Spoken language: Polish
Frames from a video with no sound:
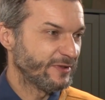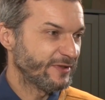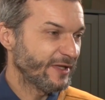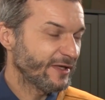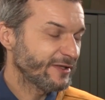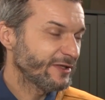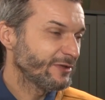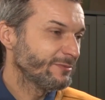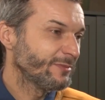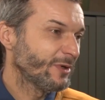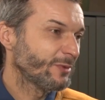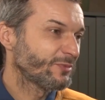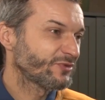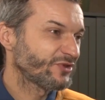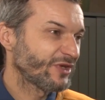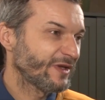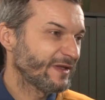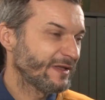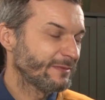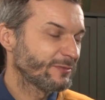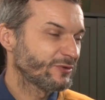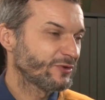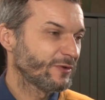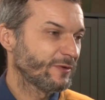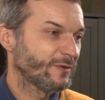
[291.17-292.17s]
Takim
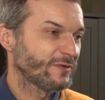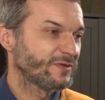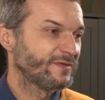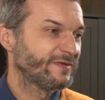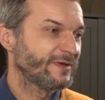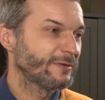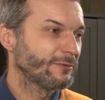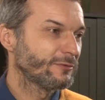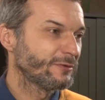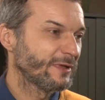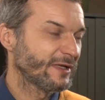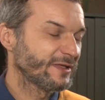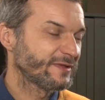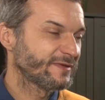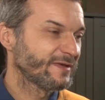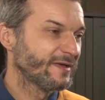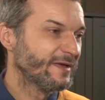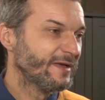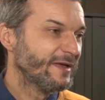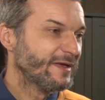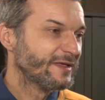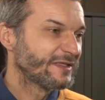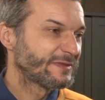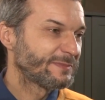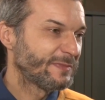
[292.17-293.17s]
obszarem, który od wielu lat lat
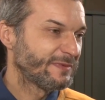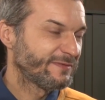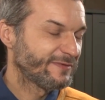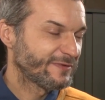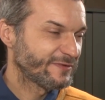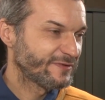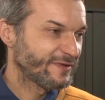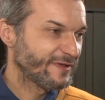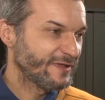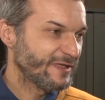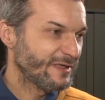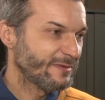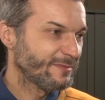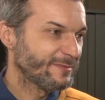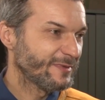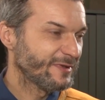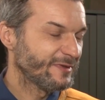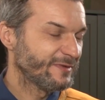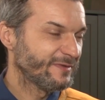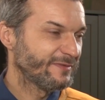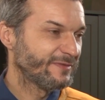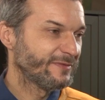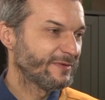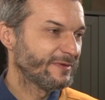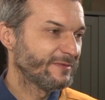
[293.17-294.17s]
z powodzeniem
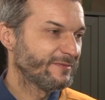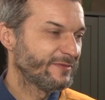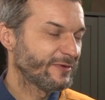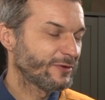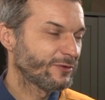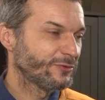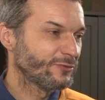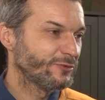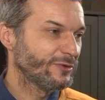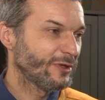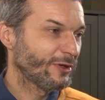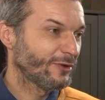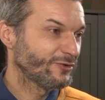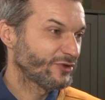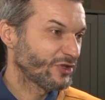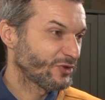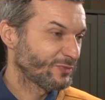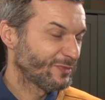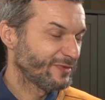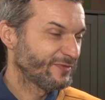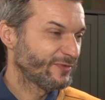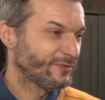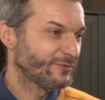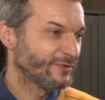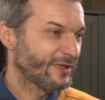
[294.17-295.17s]
y, wykonuje
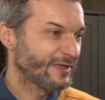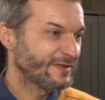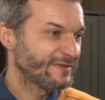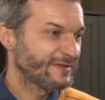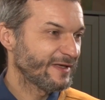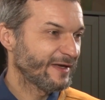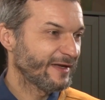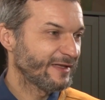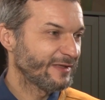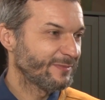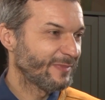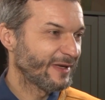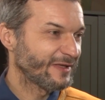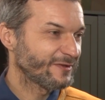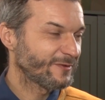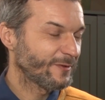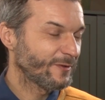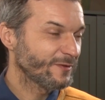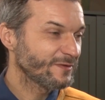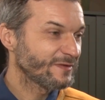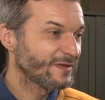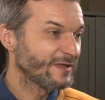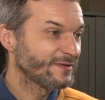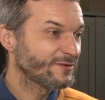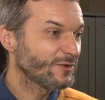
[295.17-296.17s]
chociażby Fundacja
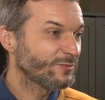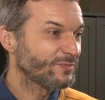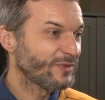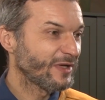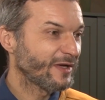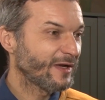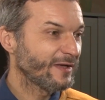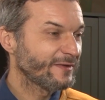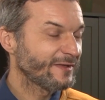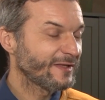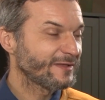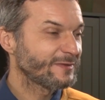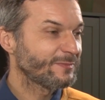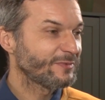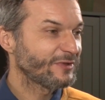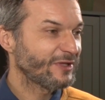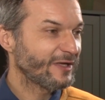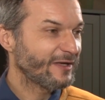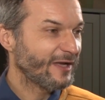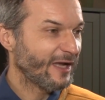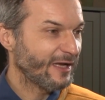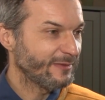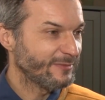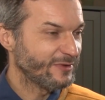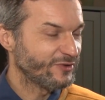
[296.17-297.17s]
Albatros, jest opieka nad
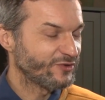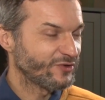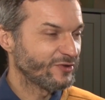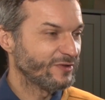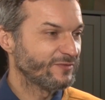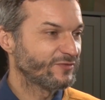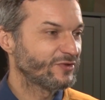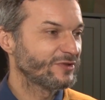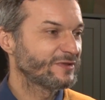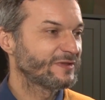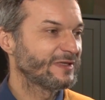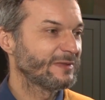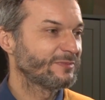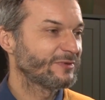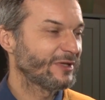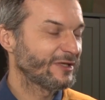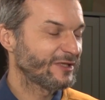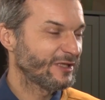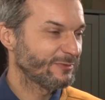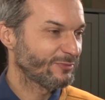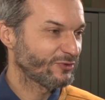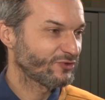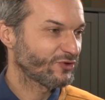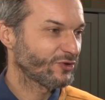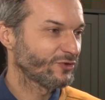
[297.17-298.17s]
ptakami, czyli wszystkie
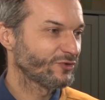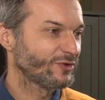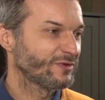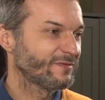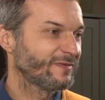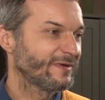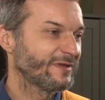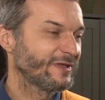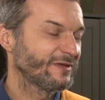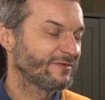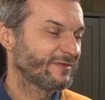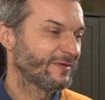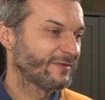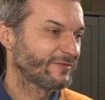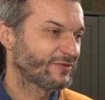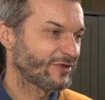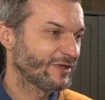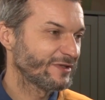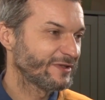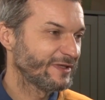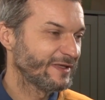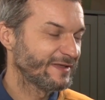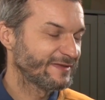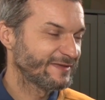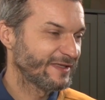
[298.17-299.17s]
ptaki poszkodowane we
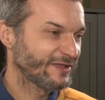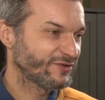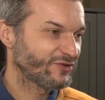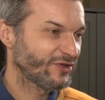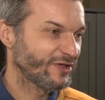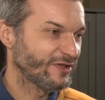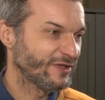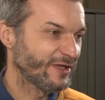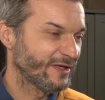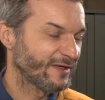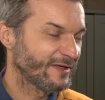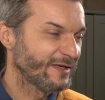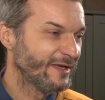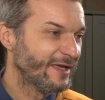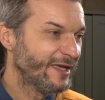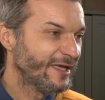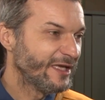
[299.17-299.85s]
wszelkich zdarzeniach.